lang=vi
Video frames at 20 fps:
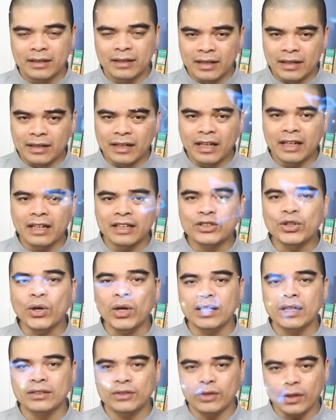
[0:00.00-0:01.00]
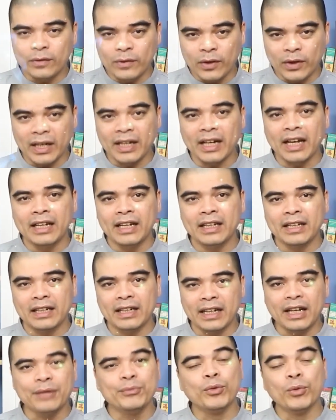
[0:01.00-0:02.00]
thì nên là chọn chọn vào cái ngày
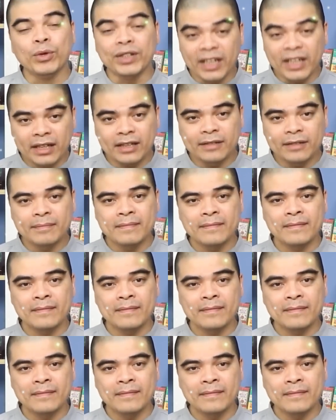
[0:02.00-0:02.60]
cái ngày mùng 4 Tết